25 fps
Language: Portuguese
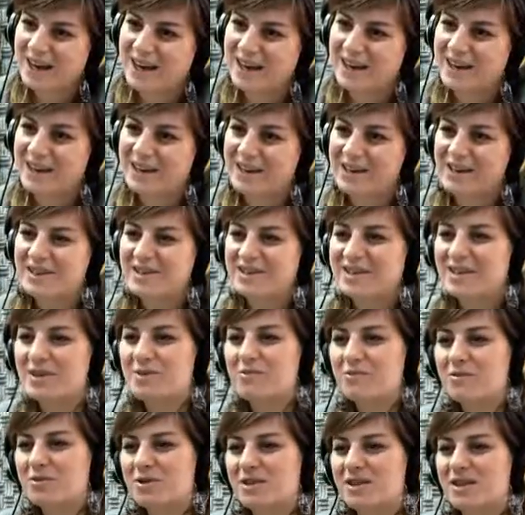Uh,
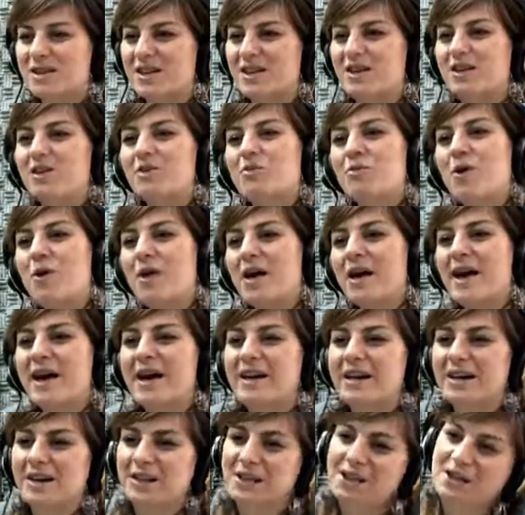Diga-me uma coisa, qual é a
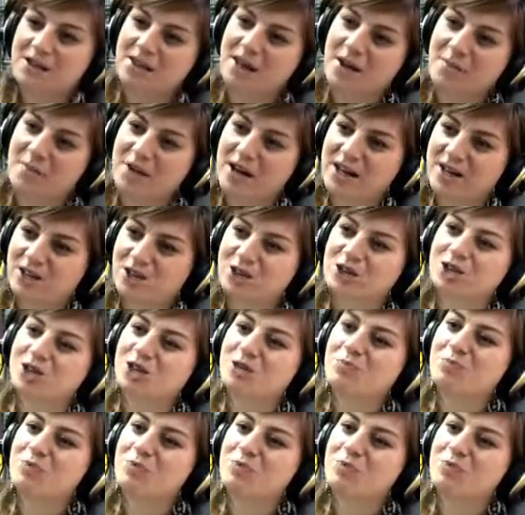área que lhe dá mais